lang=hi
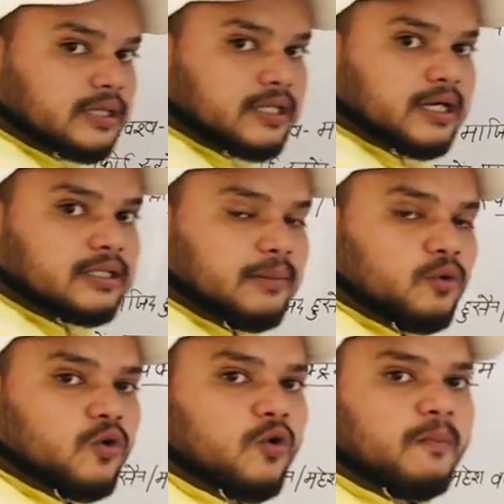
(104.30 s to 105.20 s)
के अंतर्गत हम
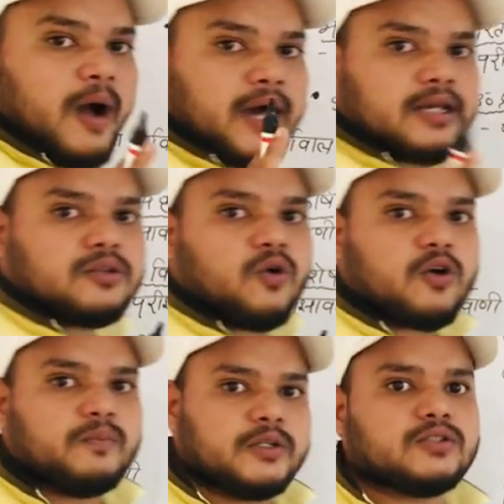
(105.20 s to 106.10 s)
लोगों को भारत
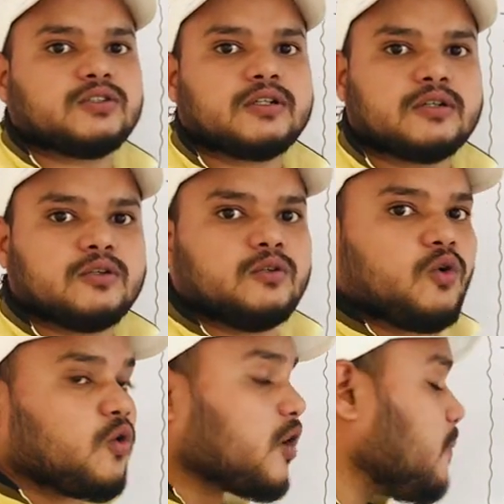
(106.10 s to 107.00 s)
और विश्व
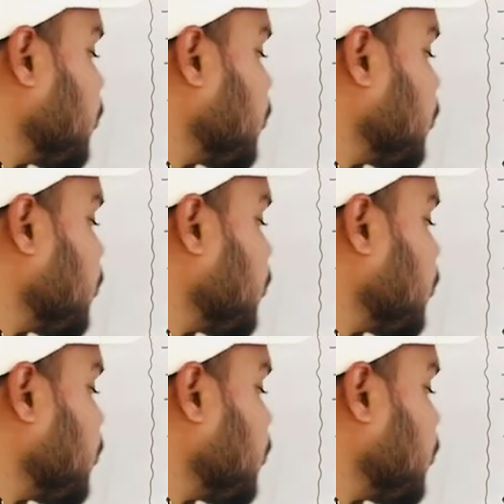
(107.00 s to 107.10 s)
दोनों का